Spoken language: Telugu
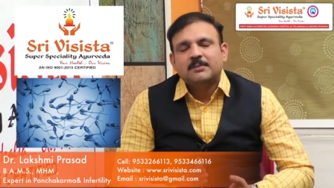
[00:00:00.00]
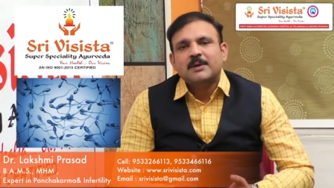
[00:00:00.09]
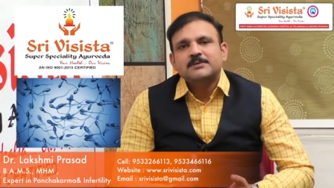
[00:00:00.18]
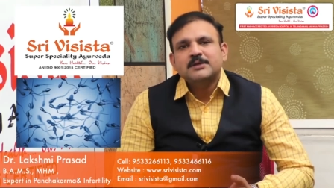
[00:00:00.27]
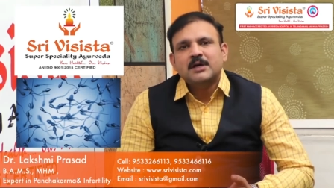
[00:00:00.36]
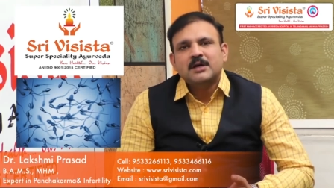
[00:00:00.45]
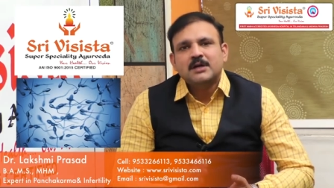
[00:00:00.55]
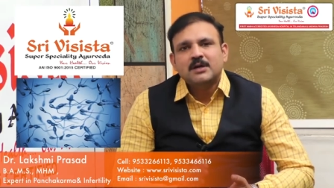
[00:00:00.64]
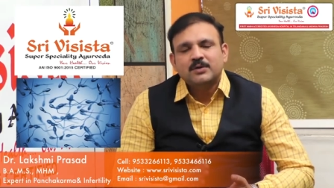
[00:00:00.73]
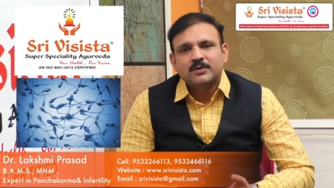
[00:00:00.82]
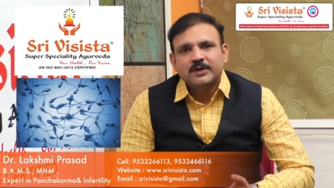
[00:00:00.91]

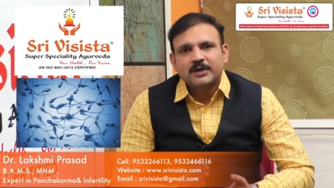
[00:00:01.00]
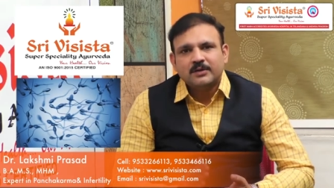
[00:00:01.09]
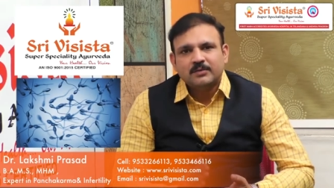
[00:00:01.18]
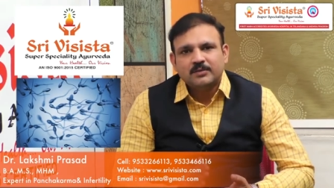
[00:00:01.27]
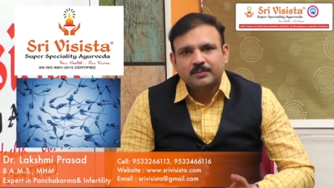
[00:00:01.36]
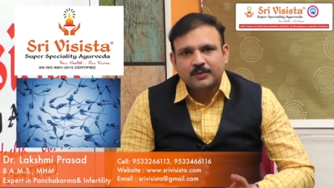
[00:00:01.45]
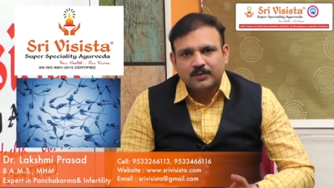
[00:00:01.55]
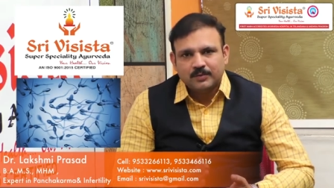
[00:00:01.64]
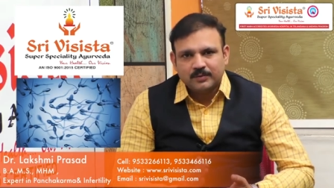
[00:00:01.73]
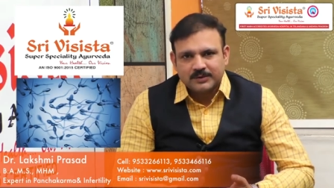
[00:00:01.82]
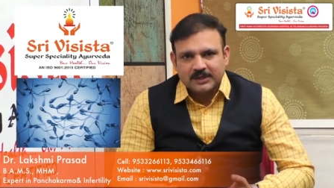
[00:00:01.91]
మాంసాహారాల్లో ఉండే ఇప్పుడు
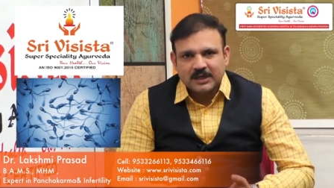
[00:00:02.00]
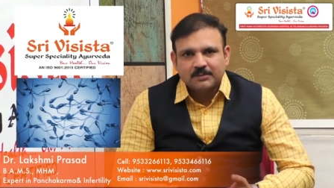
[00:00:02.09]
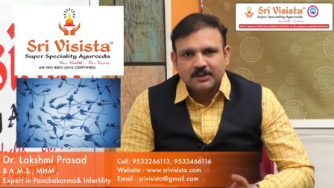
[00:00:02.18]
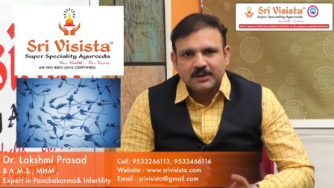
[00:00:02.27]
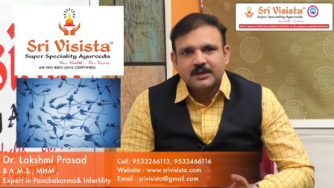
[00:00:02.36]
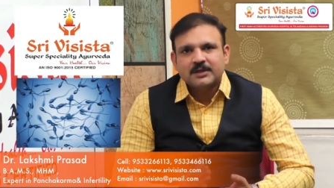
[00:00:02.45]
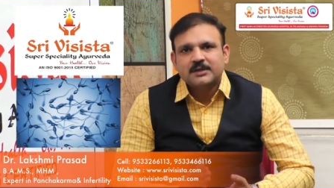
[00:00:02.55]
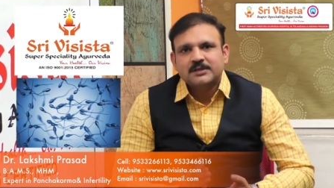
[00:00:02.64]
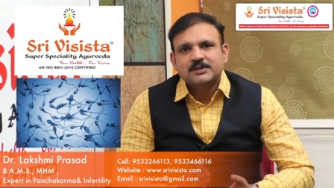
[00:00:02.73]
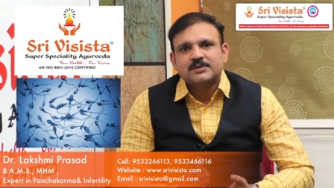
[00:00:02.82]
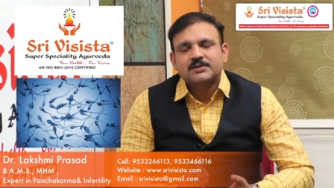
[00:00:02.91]
చాలామంది ఏం
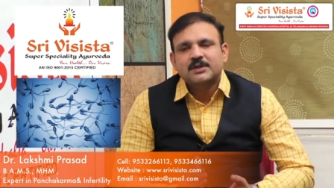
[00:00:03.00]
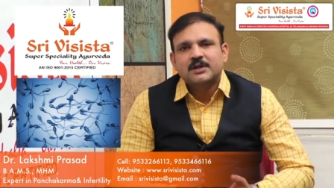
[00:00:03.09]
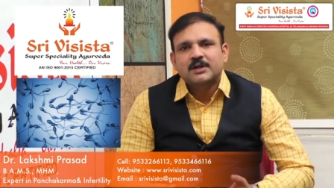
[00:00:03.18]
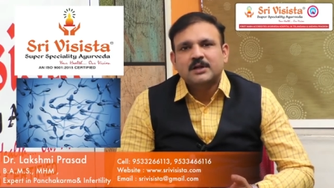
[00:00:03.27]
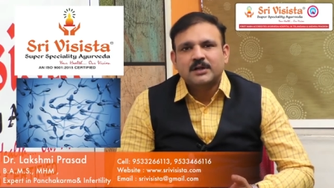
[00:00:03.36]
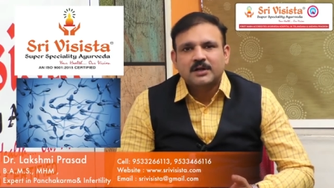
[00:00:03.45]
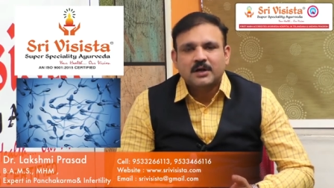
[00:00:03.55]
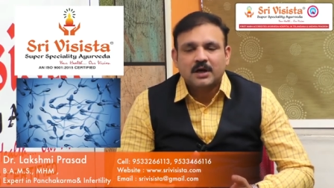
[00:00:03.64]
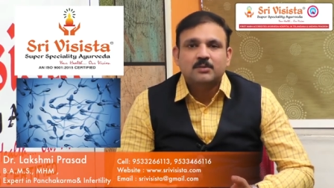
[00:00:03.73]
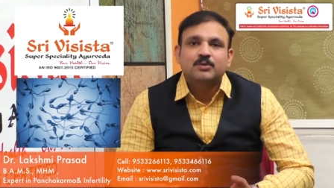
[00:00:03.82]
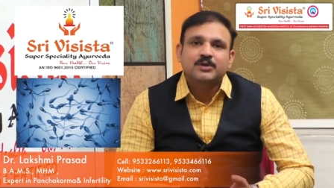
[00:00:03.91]
చేస్తున్నారంటే
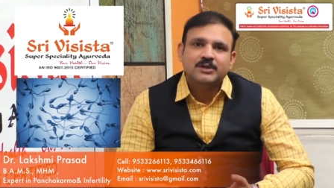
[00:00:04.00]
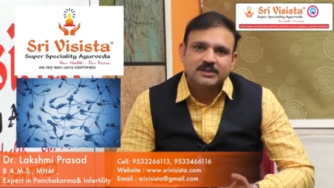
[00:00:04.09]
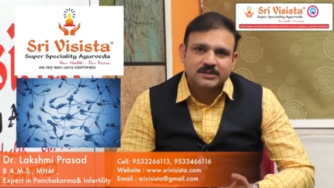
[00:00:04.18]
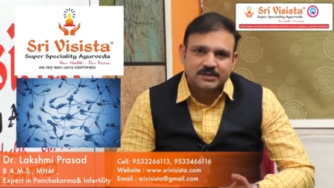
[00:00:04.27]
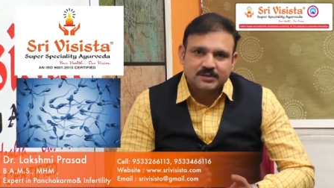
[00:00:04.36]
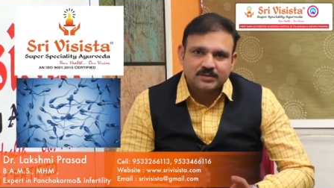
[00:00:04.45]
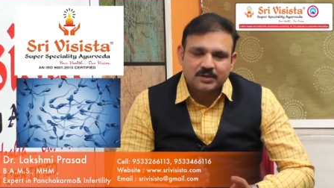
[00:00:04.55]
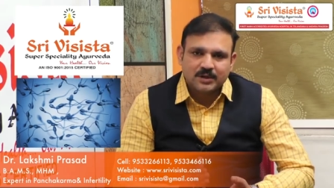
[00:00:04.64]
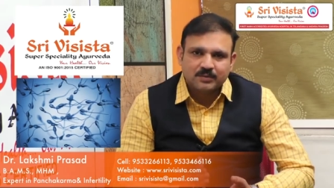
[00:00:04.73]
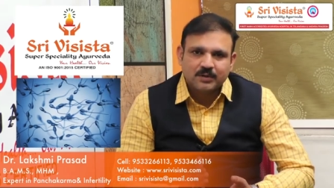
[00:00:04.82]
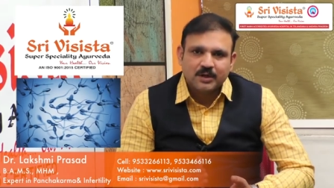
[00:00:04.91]
హార్మోన్ ఇంజక్షన్స్
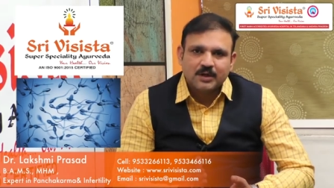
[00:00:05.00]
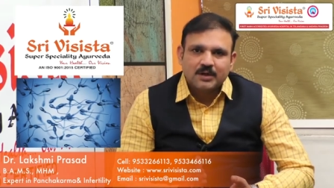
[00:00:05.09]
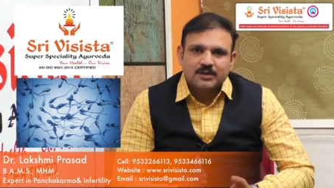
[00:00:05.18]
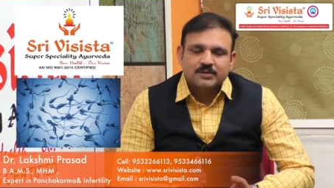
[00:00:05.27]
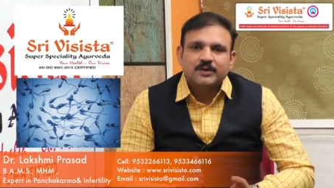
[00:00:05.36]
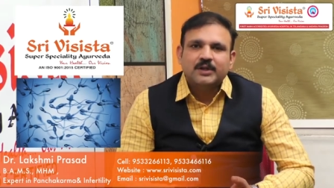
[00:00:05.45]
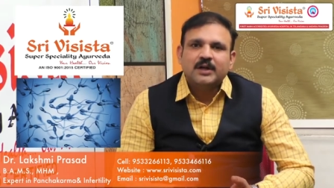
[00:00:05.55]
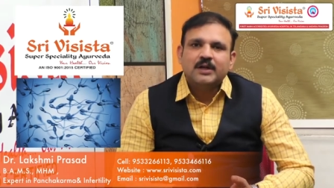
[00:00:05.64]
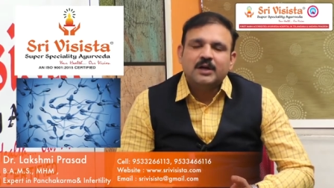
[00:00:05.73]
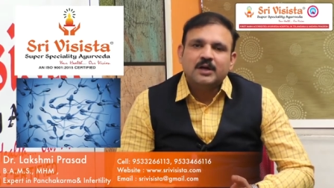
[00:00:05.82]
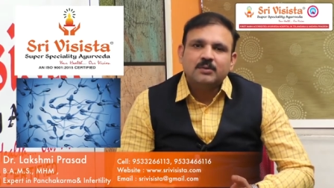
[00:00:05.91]
ఇస్తున్నారు సో
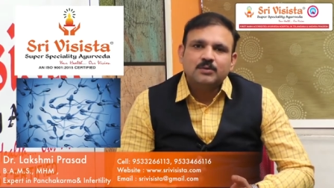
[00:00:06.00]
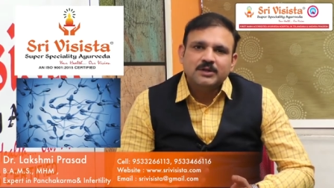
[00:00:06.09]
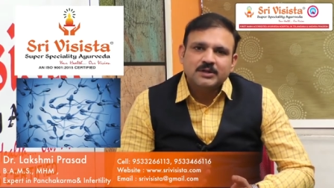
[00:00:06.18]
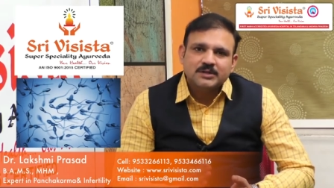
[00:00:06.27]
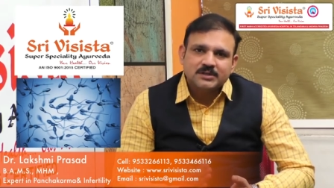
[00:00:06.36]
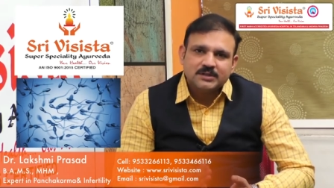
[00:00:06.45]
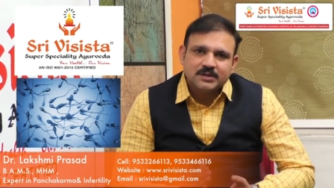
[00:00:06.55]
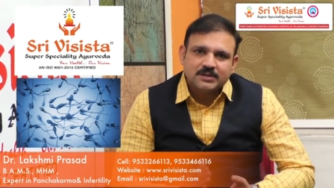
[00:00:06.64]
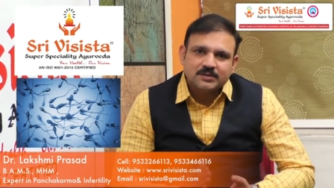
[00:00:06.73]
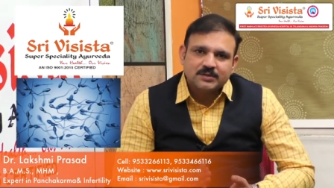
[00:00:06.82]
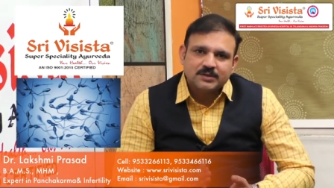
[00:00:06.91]
ఇలాంటి హార్మోన్ ఇంజక్షన్స్
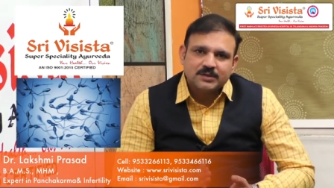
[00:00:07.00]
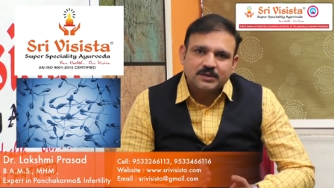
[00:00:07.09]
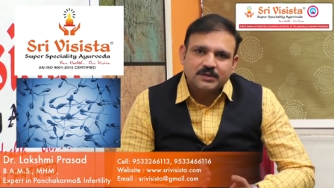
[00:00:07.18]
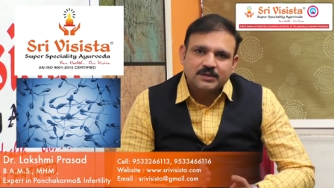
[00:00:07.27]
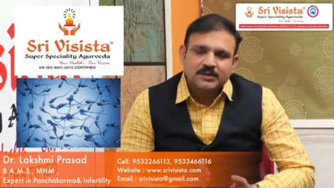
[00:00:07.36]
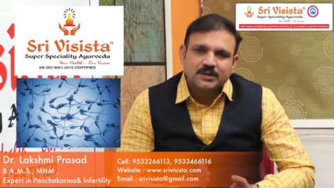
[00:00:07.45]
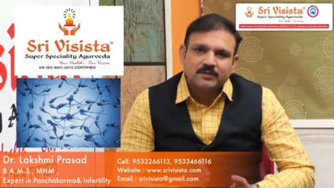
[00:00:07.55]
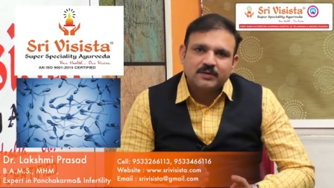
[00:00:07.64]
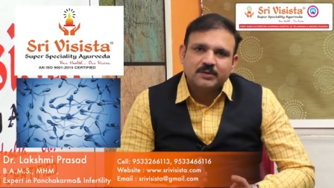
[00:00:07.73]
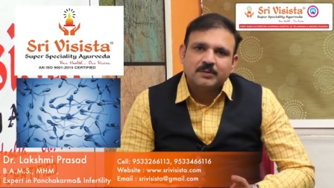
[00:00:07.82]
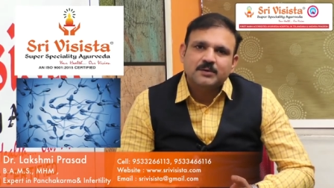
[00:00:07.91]
తీసుకు
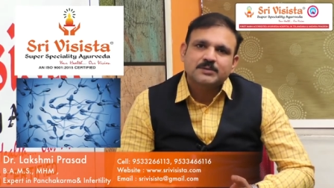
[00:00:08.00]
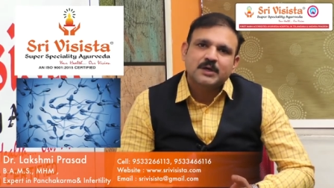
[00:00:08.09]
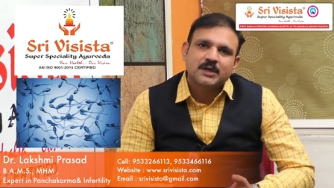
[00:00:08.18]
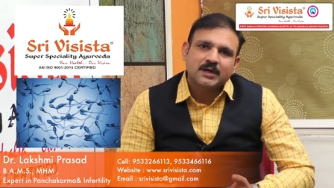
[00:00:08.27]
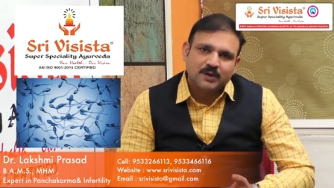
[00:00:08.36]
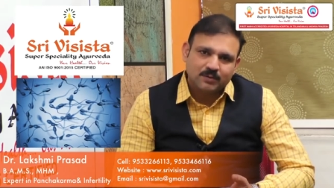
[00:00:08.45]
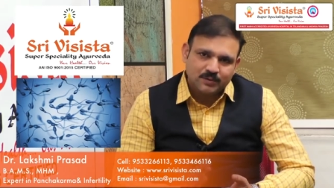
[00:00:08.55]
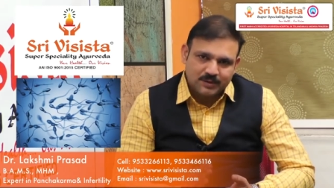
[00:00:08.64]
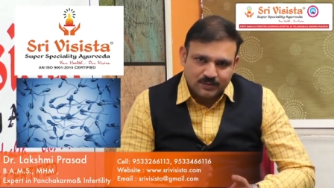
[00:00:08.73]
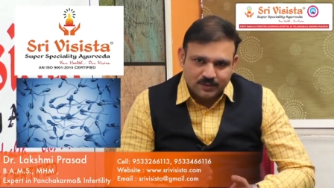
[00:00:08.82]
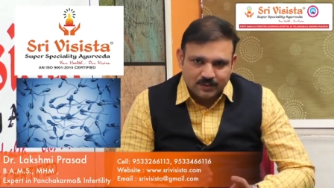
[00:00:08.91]
చేసినటువంటి మాంసాహారాన్ని ఎక్కువ
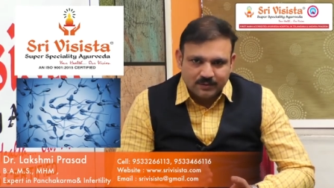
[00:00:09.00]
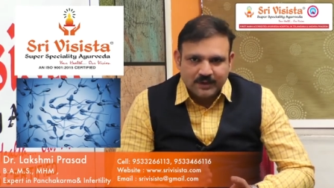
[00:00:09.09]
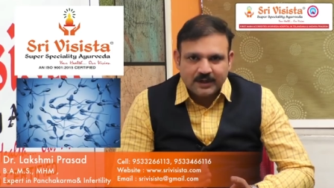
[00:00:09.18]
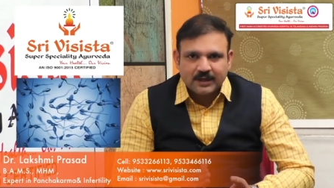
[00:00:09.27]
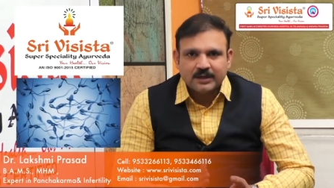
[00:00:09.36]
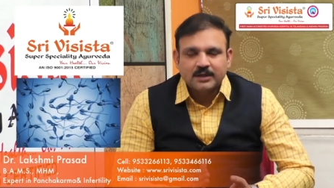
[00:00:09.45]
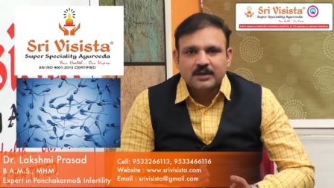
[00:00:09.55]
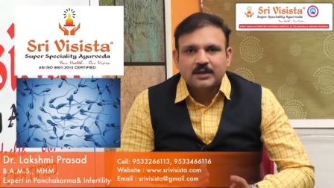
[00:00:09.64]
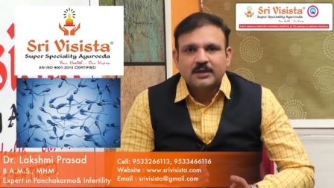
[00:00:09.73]
తీసుకుంటాం వల్ల కానీ